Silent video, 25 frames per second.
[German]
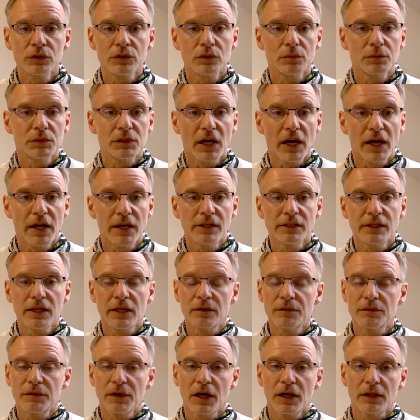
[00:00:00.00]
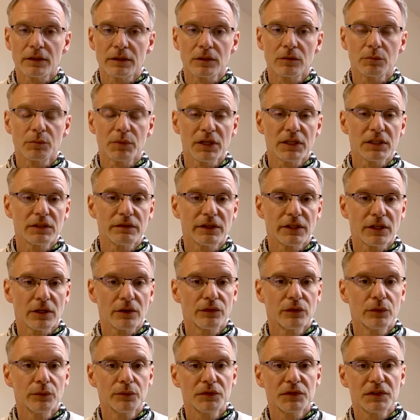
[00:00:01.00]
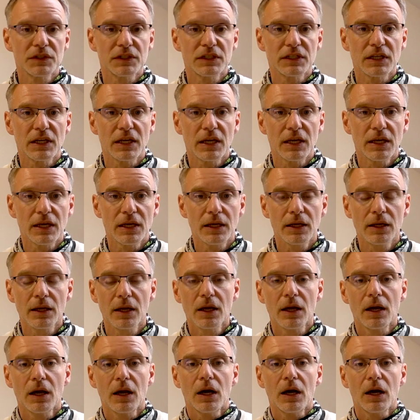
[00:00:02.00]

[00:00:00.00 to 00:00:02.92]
Zum Teil denken wir an den B250e,